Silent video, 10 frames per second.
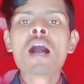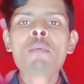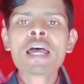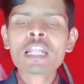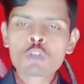
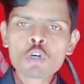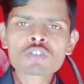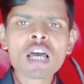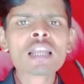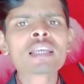हमारे दो
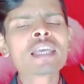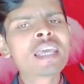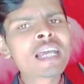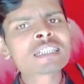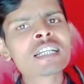साल के
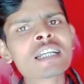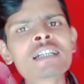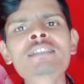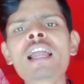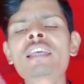एक से
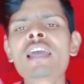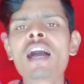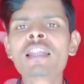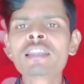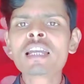डेढ़ साल के
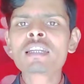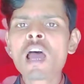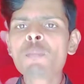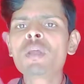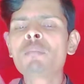अंदर टॉप